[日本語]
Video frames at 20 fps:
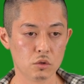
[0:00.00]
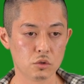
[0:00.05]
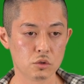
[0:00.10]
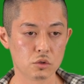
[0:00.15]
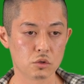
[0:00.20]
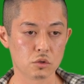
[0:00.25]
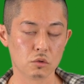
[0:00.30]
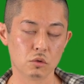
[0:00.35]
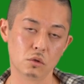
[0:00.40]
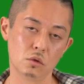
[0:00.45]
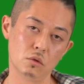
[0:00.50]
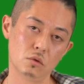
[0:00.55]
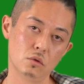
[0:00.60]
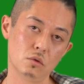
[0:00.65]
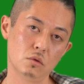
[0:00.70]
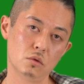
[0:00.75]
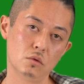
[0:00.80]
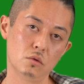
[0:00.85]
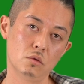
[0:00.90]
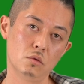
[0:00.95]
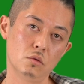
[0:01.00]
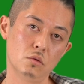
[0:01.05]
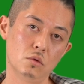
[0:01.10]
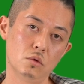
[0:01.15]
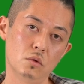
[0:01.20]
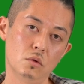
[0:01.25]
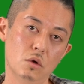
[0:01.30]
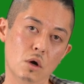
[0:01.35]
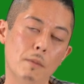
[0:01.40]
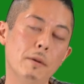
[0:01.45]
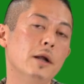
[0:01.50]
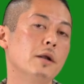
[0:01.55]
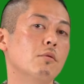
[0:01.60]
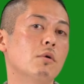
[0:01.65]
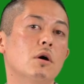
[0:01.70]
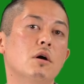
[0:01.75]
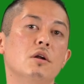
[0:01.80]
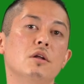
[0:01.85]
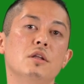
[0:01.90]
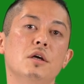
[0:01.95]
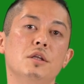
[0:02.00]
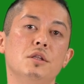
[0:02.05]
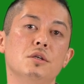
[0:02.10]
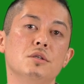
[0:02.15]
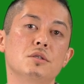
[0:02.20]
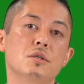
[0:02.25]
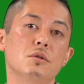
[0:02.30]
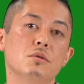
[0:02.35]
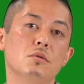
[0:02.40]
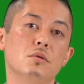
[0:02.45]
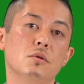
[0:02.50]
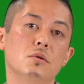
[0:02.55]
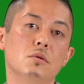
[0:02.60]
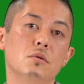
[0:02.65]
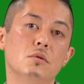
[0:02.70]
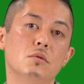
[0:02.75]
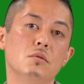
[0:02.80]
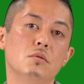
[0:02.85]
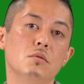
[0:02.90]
ちょっとあまりわからないんですけど、